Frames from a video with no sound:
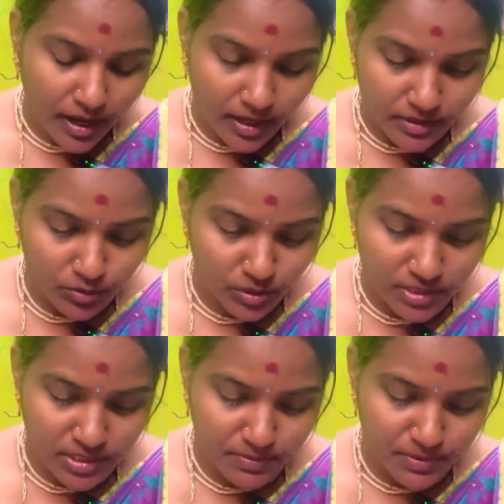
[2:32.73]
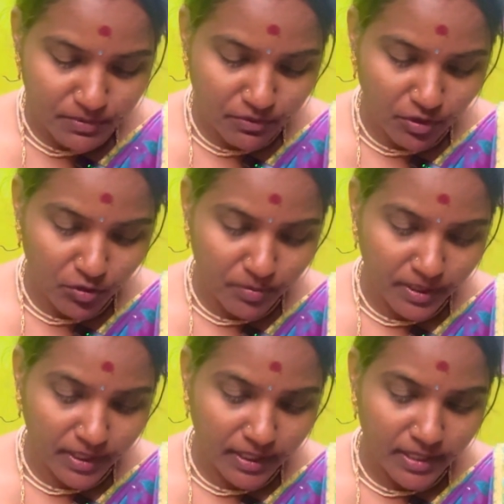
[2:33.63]
அது ஒரு ஸ்டெப்ஸ் ஃபாலோ
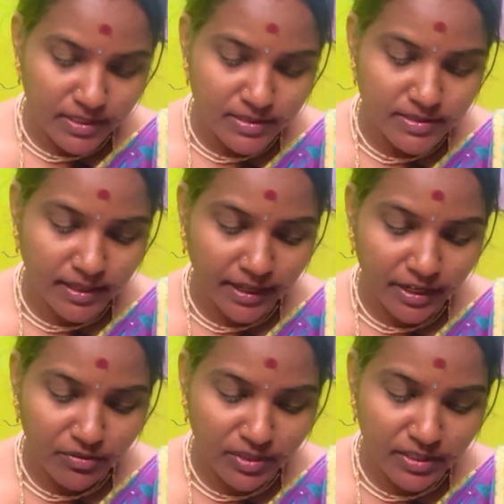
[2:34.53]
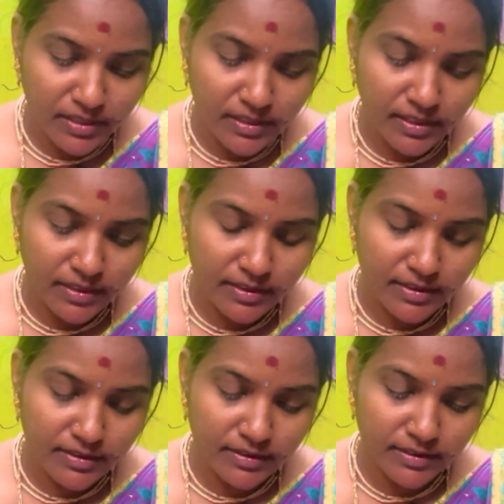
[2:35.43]
பண்ணுங்கள் செகண்ட் வந்து இந்த
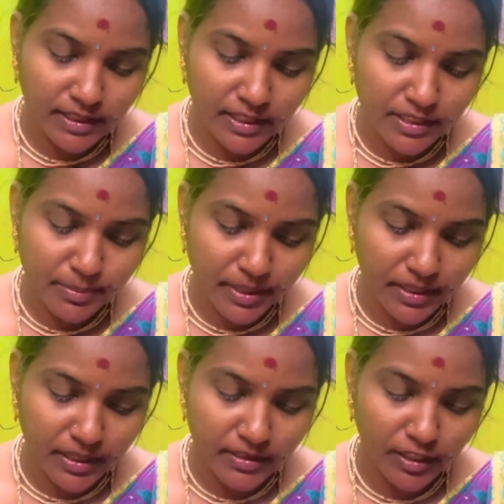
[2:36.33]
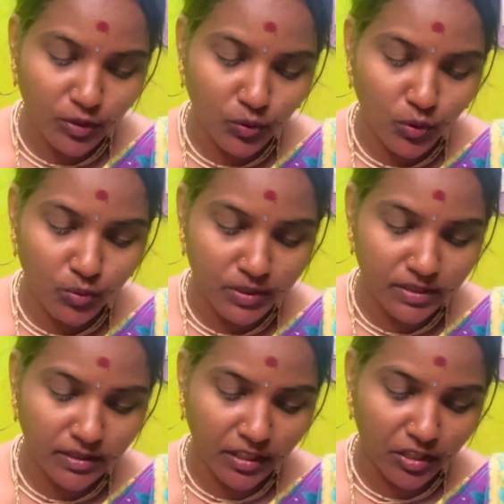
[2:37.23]
தெரியுது பாருங்கள் இந்த லோகோ வந்து
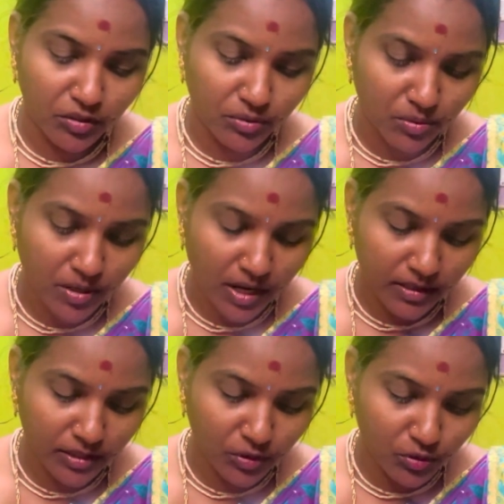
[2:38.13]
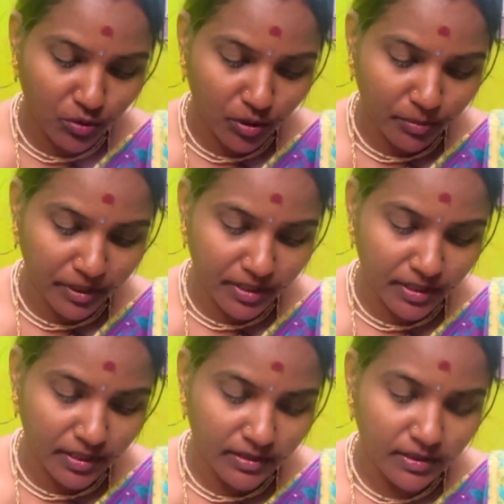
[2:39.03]
தெரியும் அந்த லோகோவில்
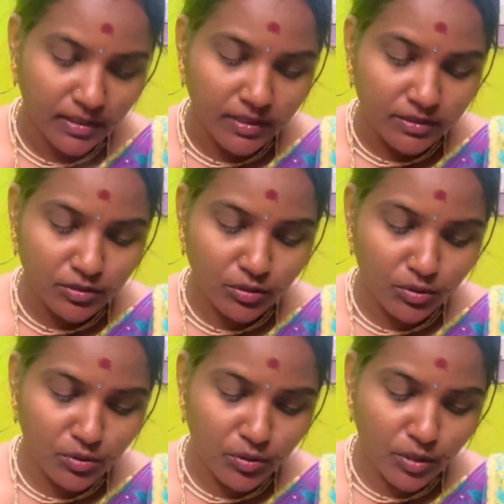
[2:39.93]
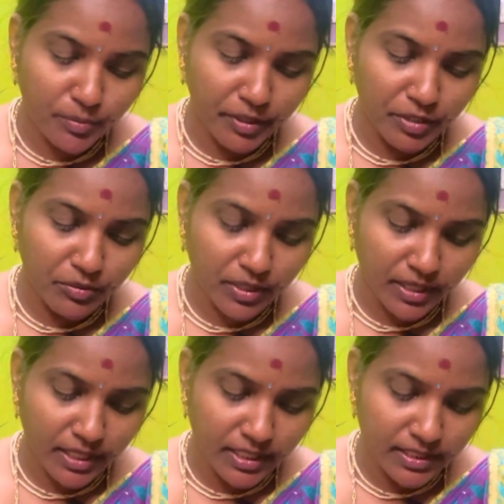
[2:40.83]
போயிடுங்க ஸோ லோகோவில் போயிட்டு
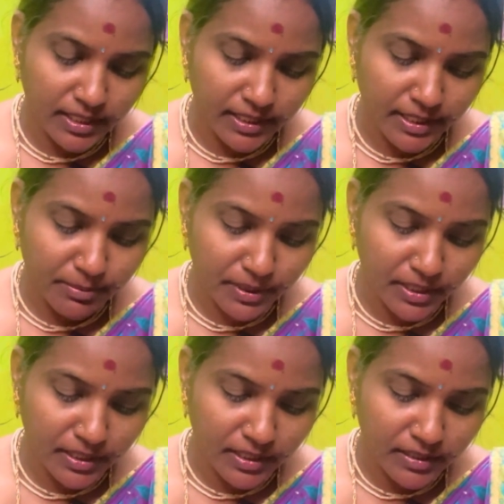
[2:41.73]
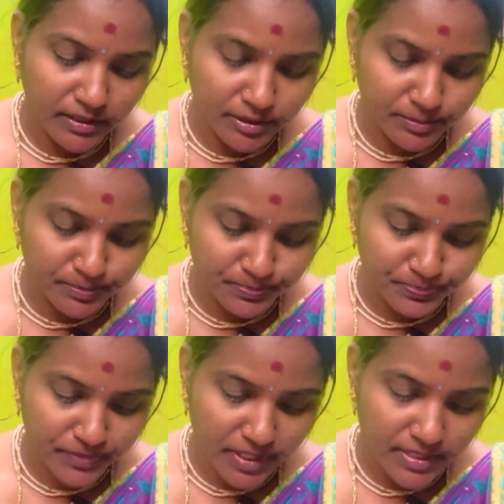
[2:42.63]
உடனே இதில் என்ன பண்ணுங்கன்னா
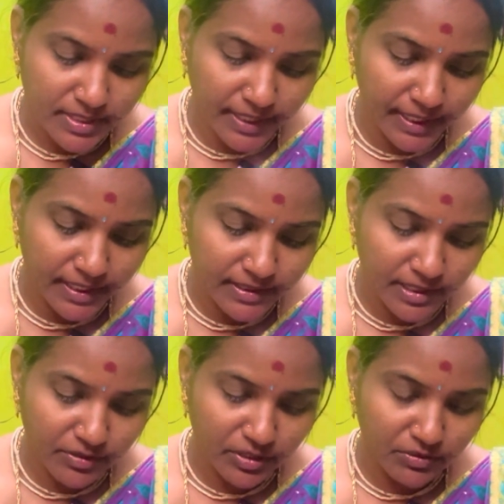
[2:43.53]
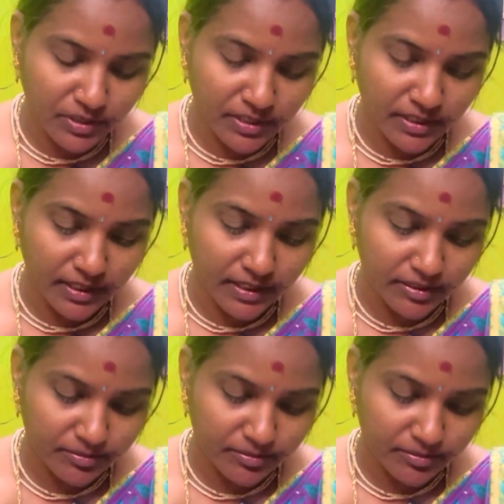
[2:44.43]
செட்டிங்ஸில் வந்து வந்துடுங்க